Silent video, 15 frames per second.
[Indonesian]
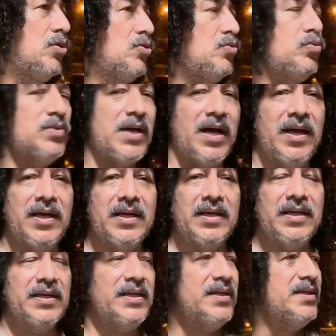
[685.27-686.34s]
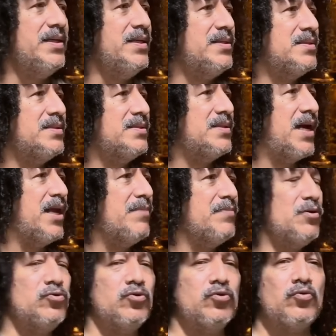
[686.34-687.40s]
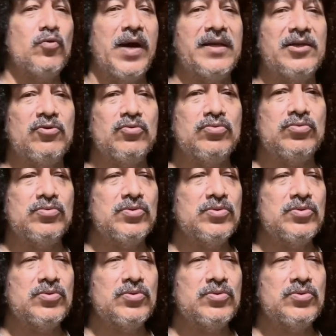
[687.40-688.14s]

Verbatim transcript: Sudah, ini jalan menuju Tuhan itu